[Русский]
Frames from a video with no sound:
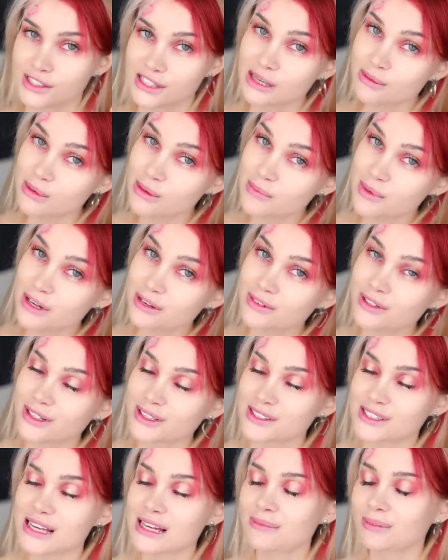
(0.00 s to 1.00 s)
Самый первый
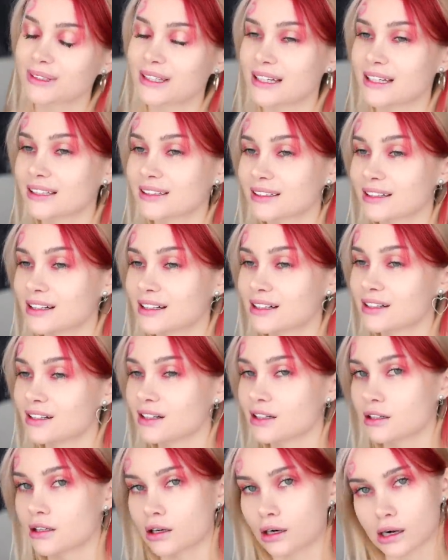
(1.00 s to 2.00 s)
рецепт это
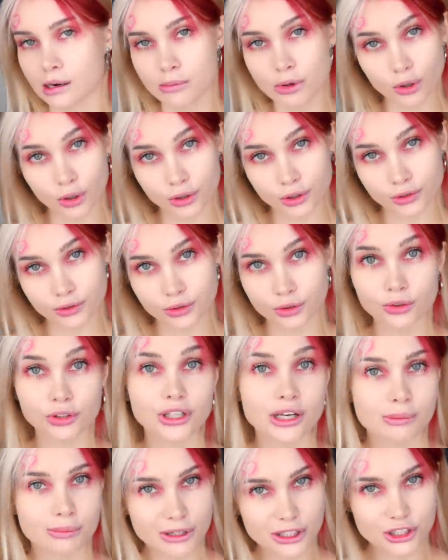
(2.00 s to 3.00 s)
рамен, но
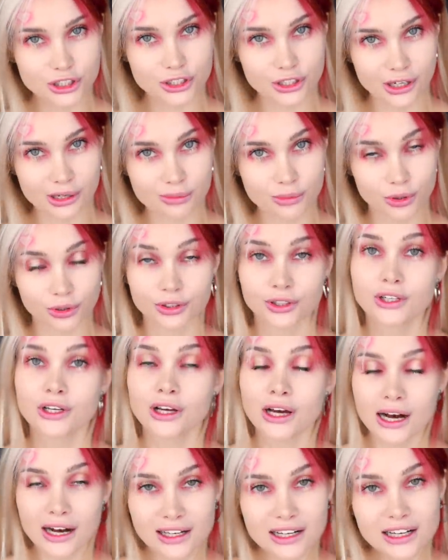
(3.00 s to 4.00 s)
не обычный рамен,
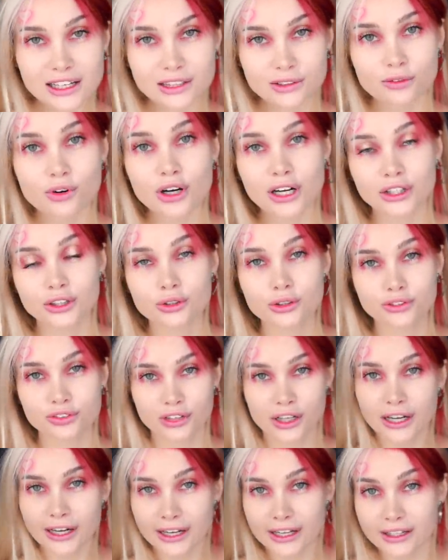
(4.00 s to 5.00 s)
а как его готовят в
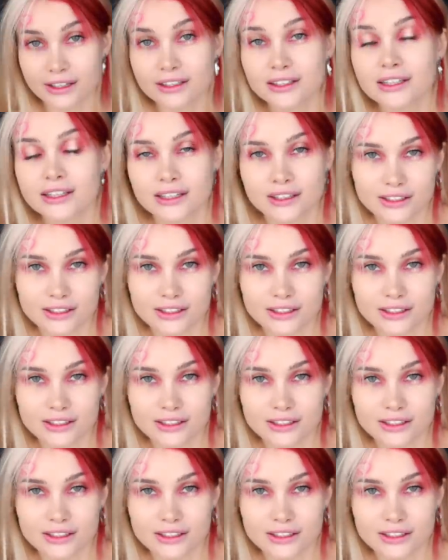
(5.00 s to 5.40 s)
Корее.